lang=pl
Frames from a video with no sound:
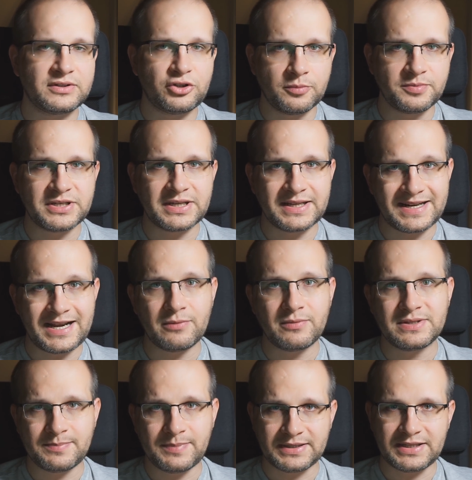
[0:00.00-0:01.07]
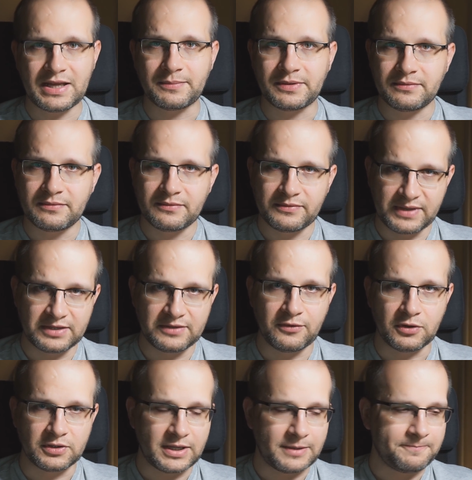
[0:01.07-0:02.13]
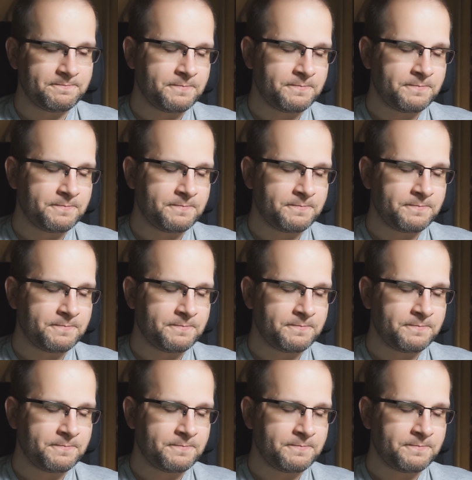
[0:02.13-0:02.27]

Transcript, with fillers: dobrze grały z bandami w Nightvolta.